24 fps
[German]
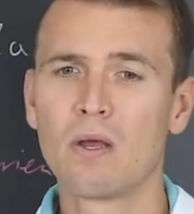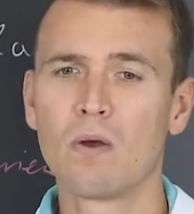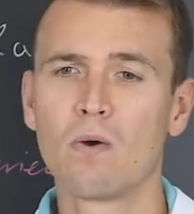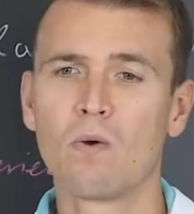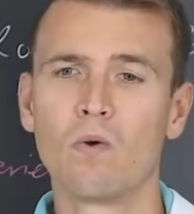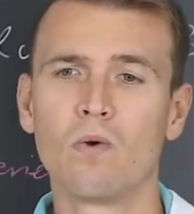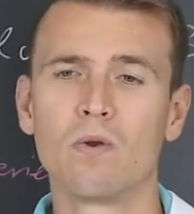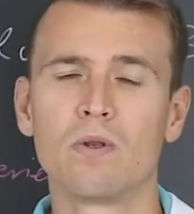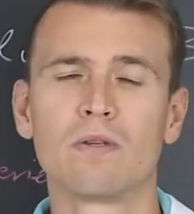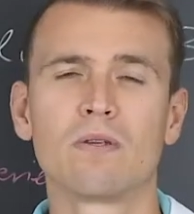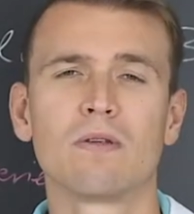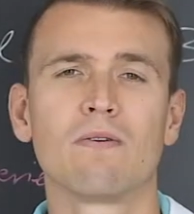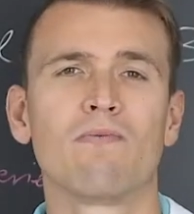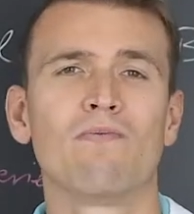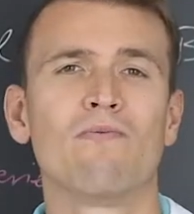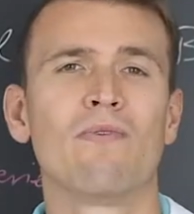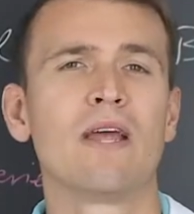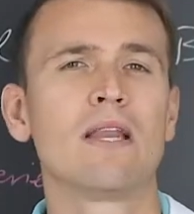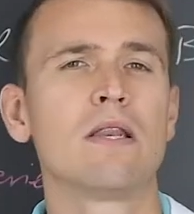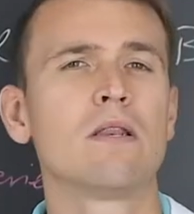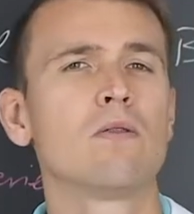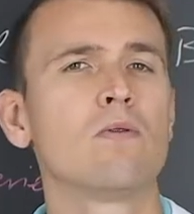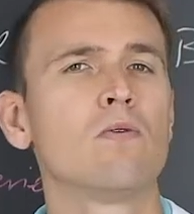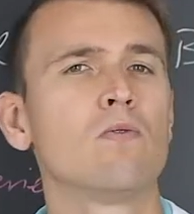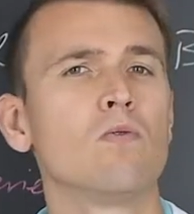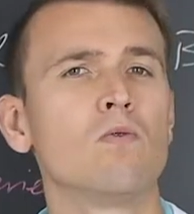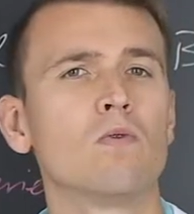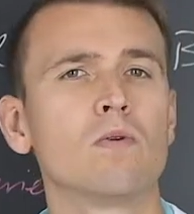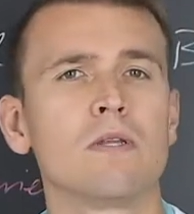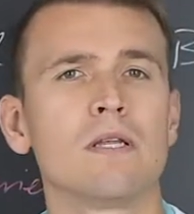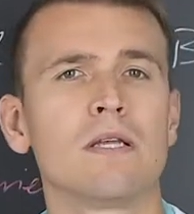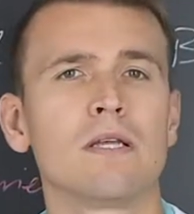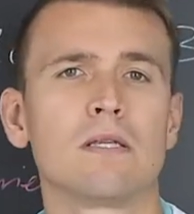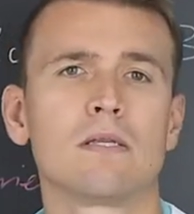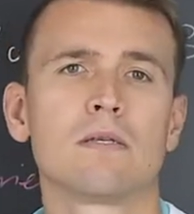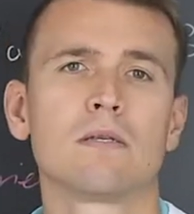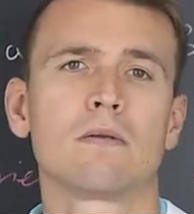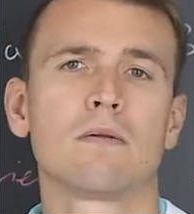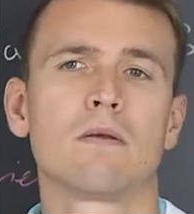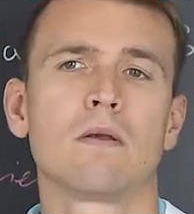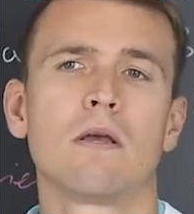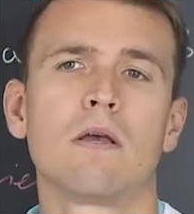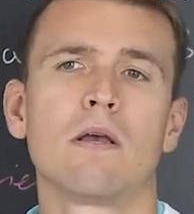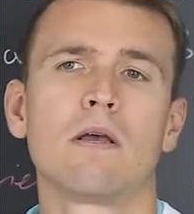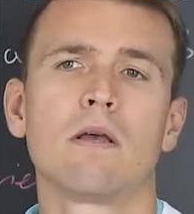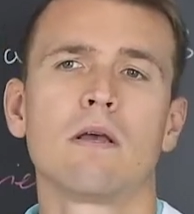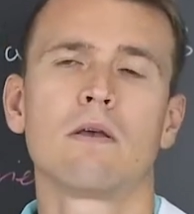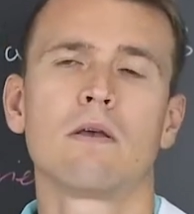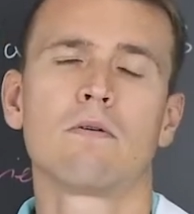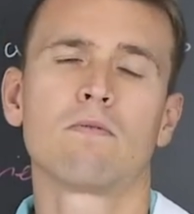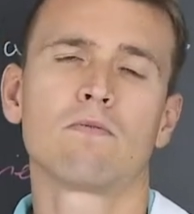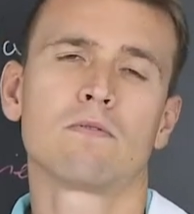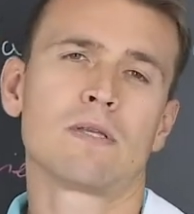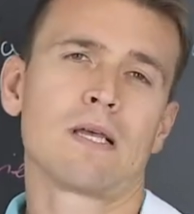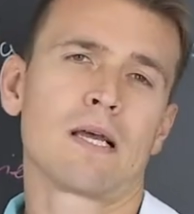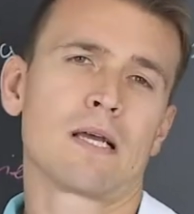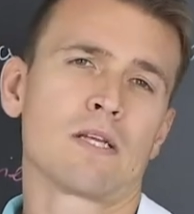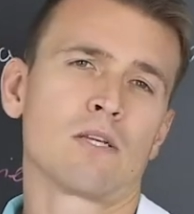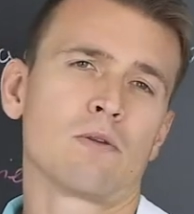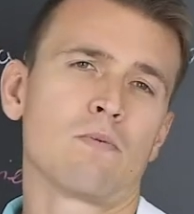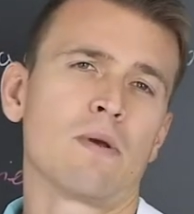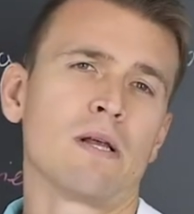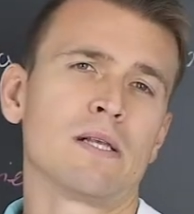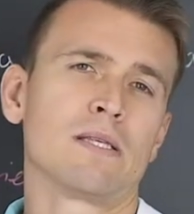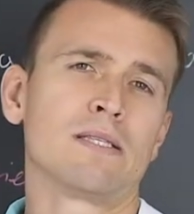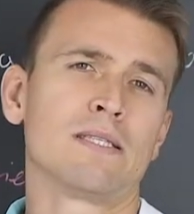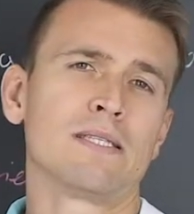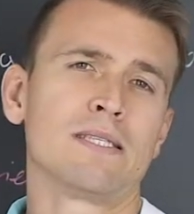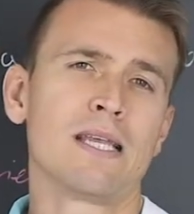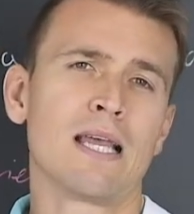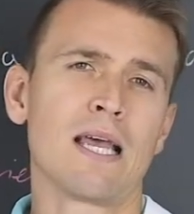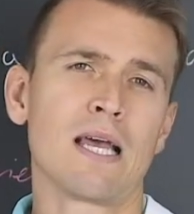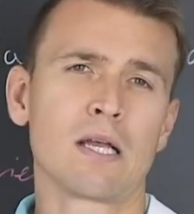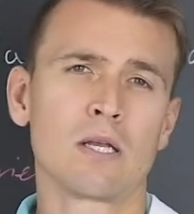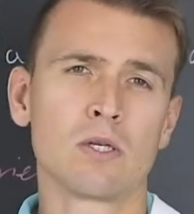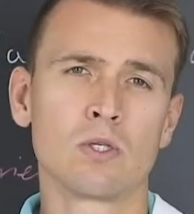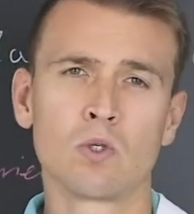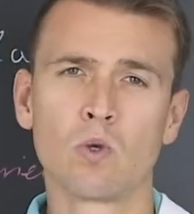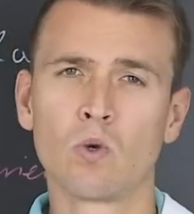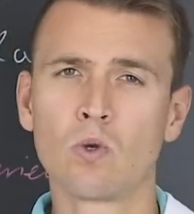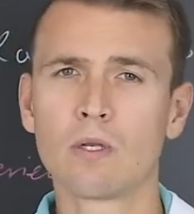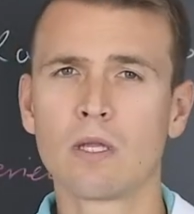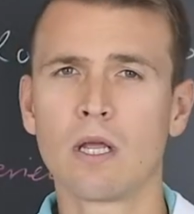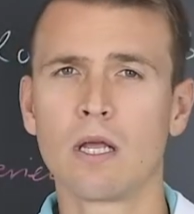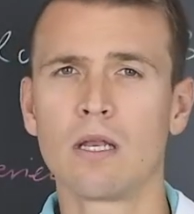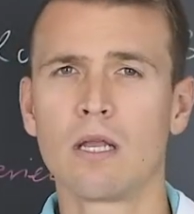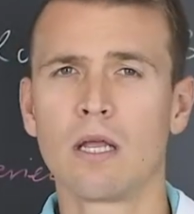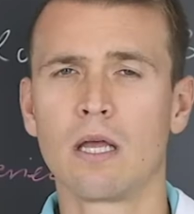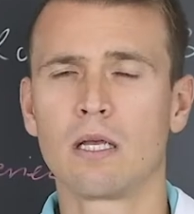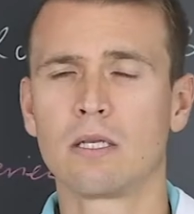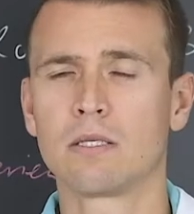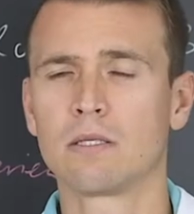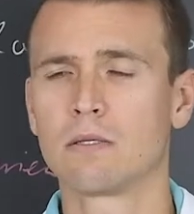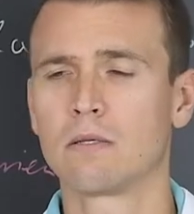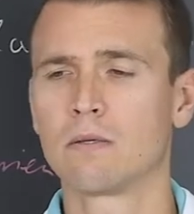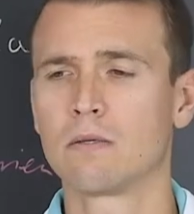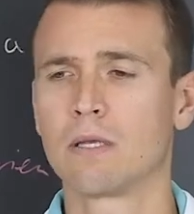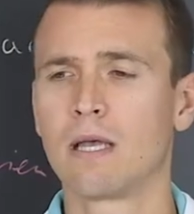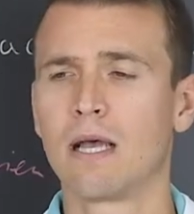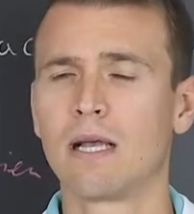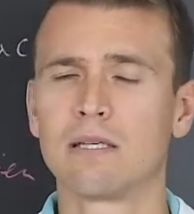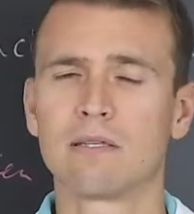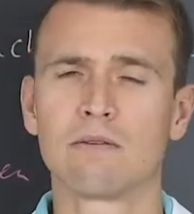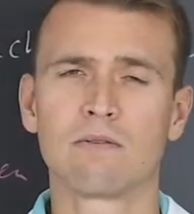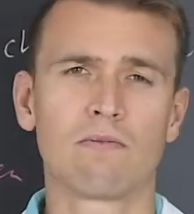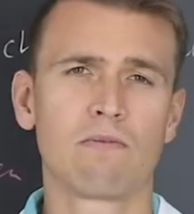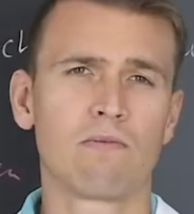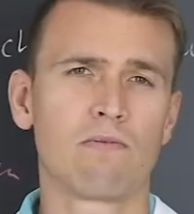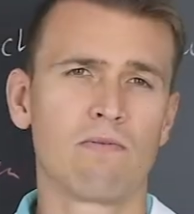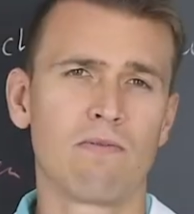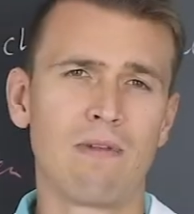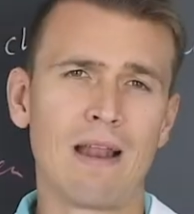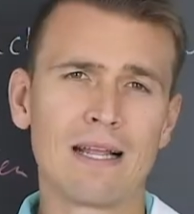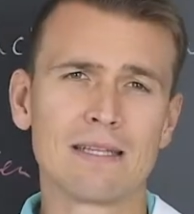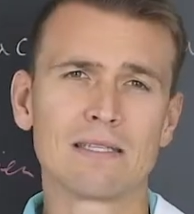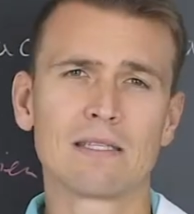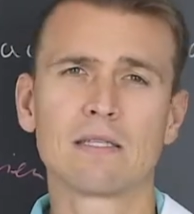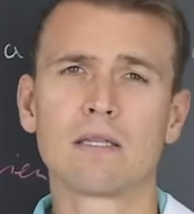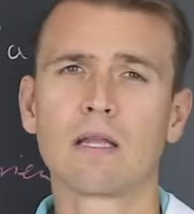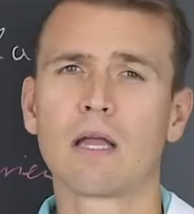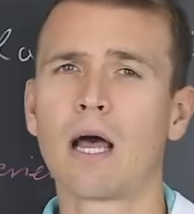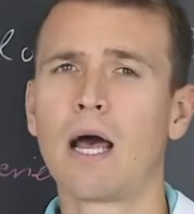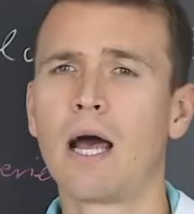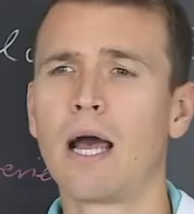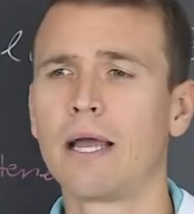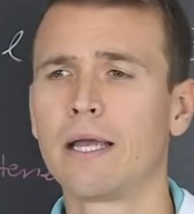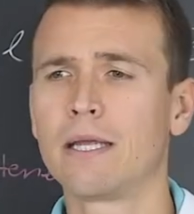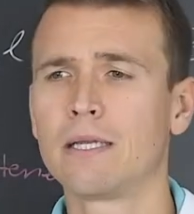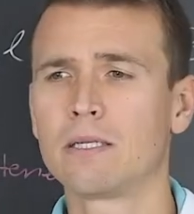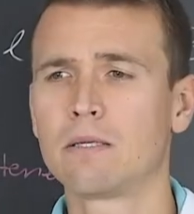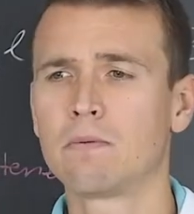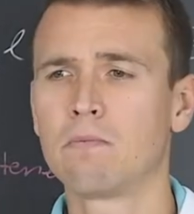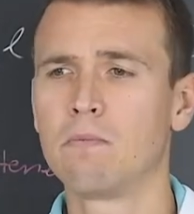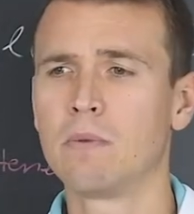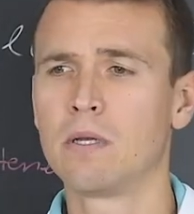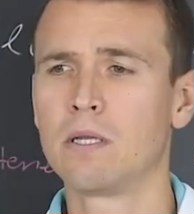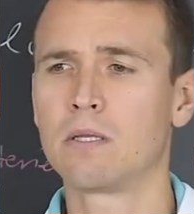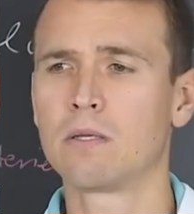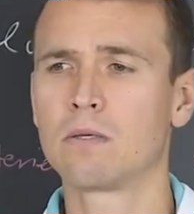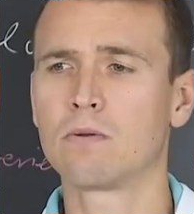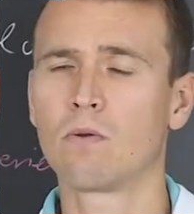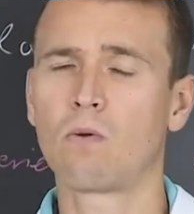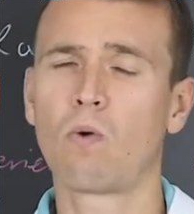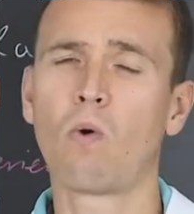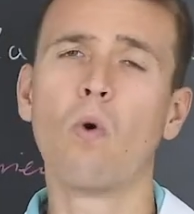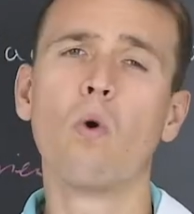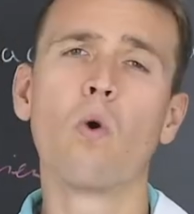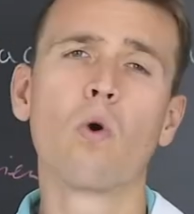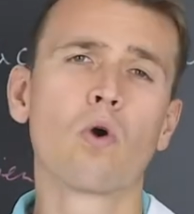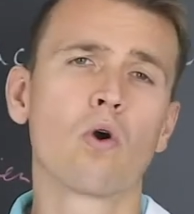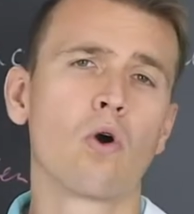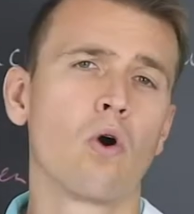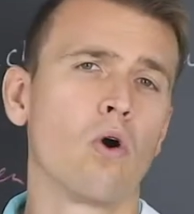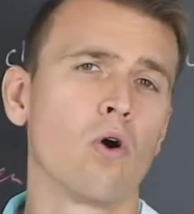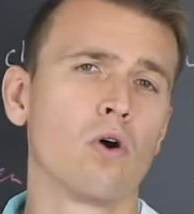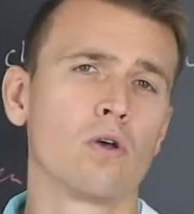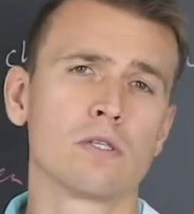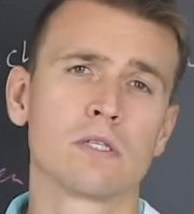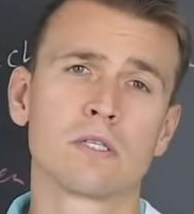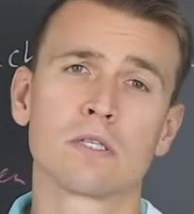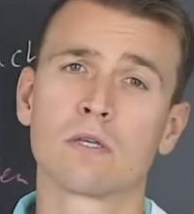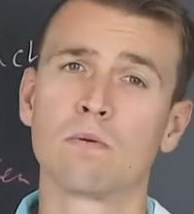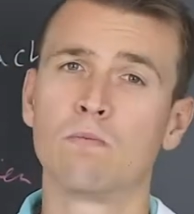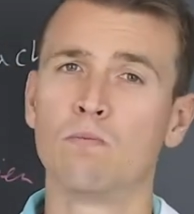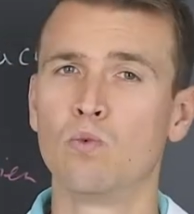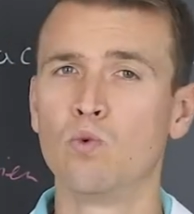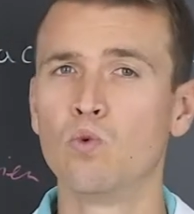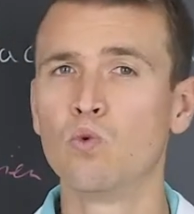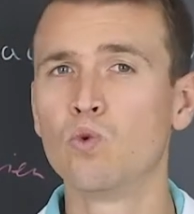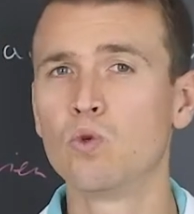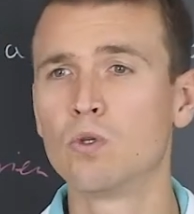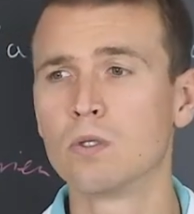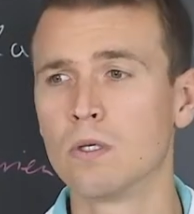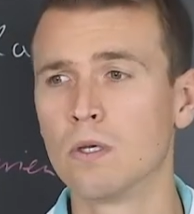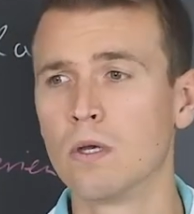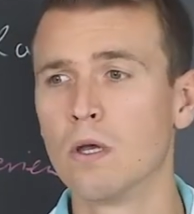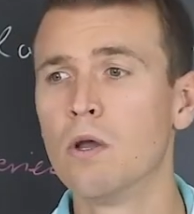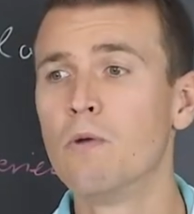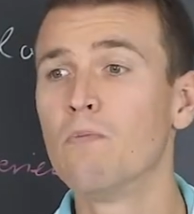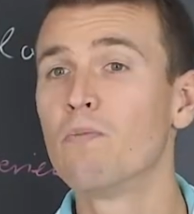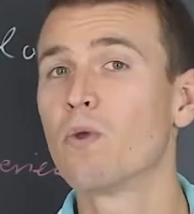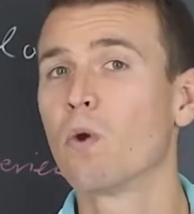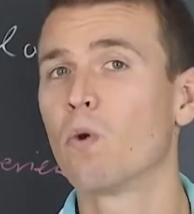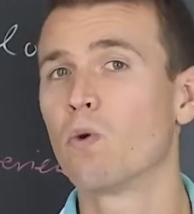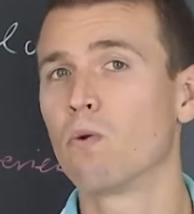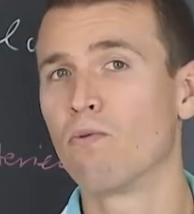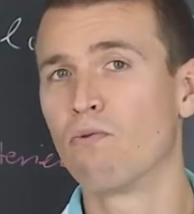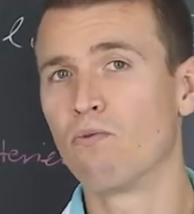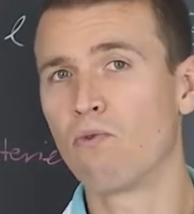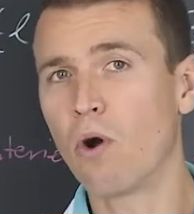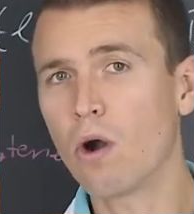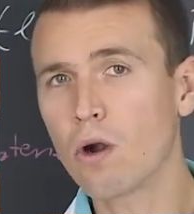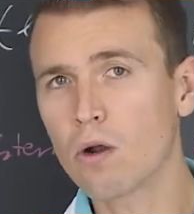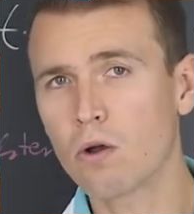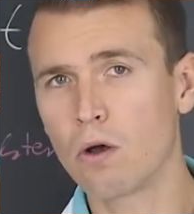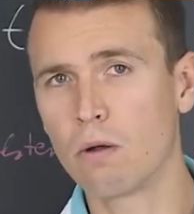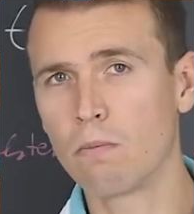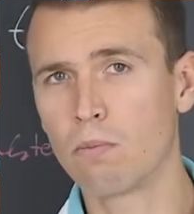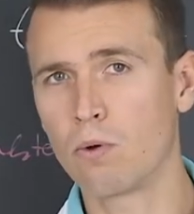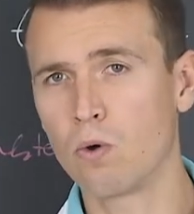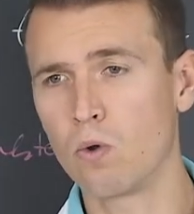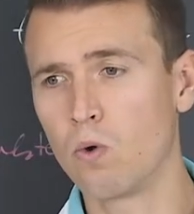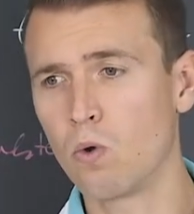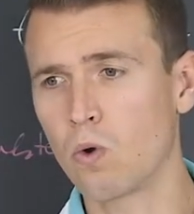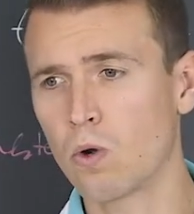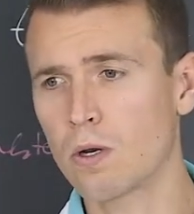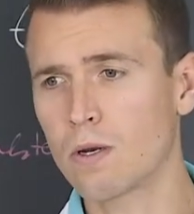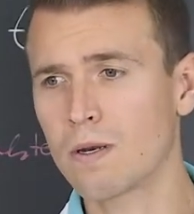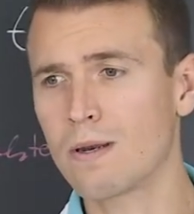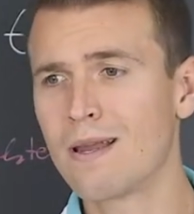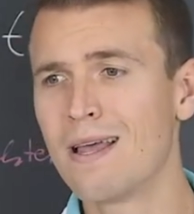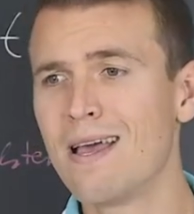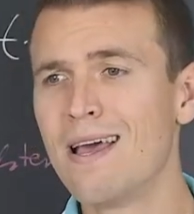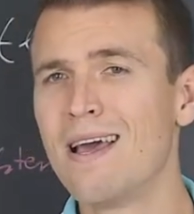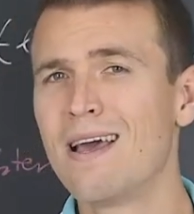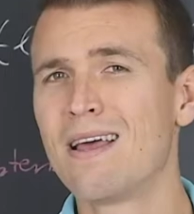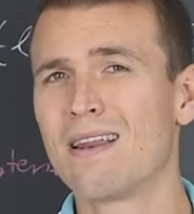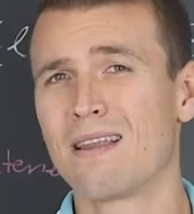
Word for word: Und wenn du dich, sage ich mal, sehr gesund ernährst, das heißt pflanzenreich mit Rohkost, Gemüse und Vollkornprodukten,